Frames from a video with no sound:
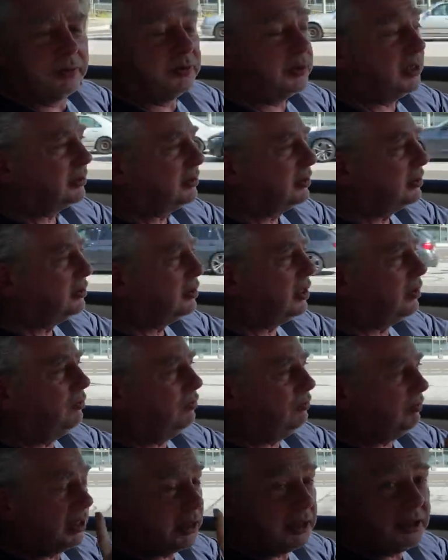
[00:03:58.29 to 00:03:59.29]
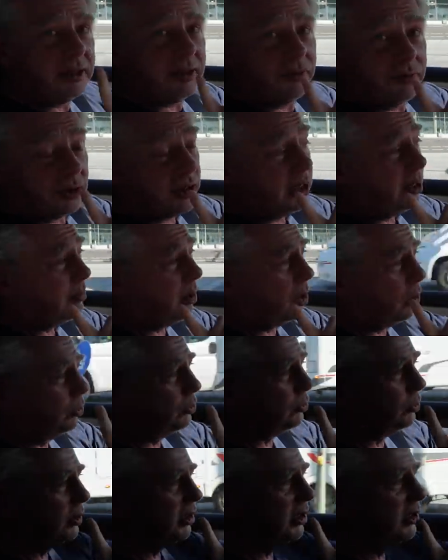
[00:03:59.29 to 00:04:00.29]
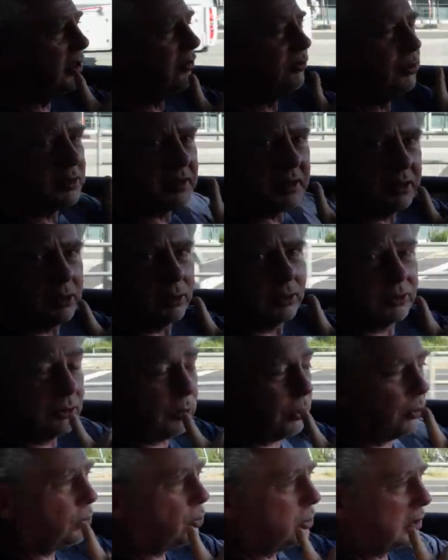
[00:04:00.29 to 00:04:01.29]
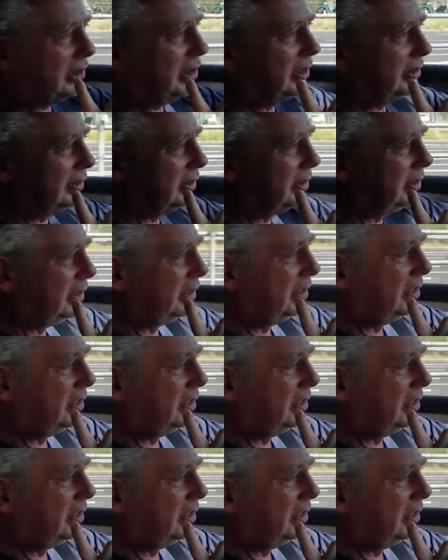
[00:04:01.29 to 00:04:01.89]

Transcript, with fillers: Und das ist, wir reden hier von einem Auto in der 40.000 Euro Klasse.